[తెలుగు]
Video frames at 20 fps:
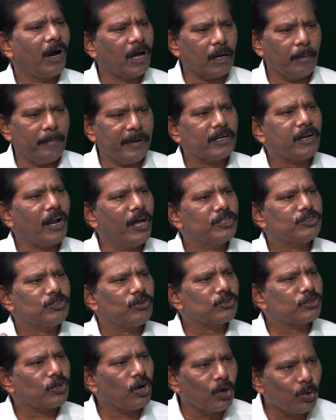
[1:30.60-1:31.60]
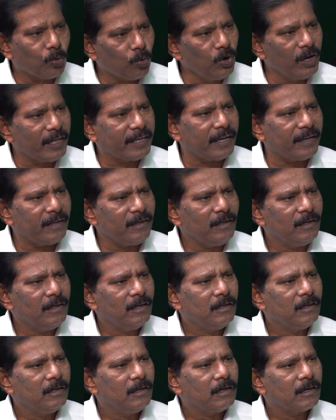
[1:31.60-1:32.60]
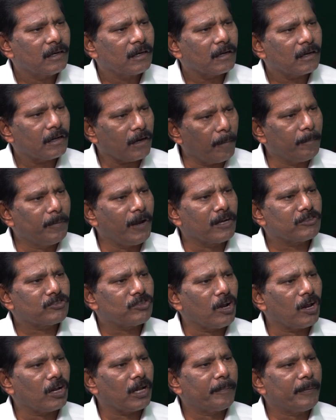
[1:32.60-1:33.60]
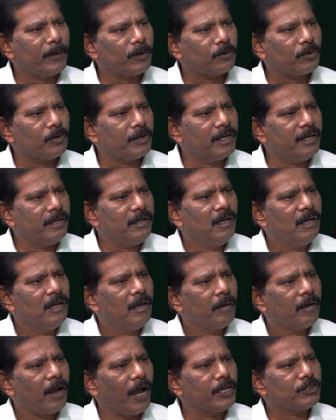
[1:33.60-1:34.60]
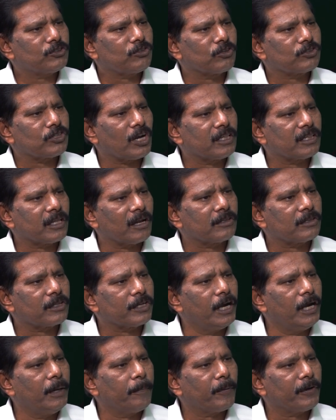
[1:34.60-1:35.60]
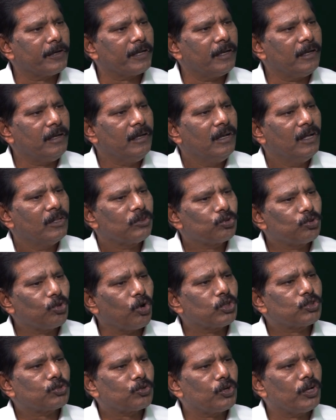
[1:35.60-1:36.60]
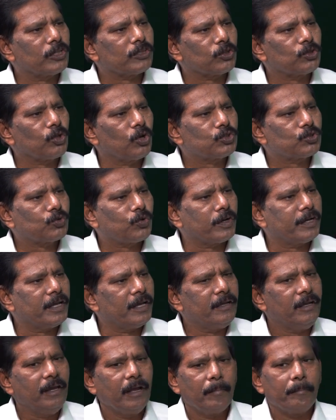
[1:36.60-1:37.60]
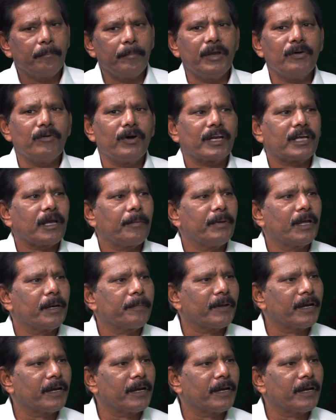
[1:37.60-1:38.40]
పార్లమెంట్లో ఐదు సంవత్సరాలు కులికి క్లబ్ డాన్స్ లాగా పెట్టుకొని ఐదు సంవత్సరాల తర్వాత వెళ్ళిపోయి దోచుకున్నంత దోచుకొని మీ వరకే మీరు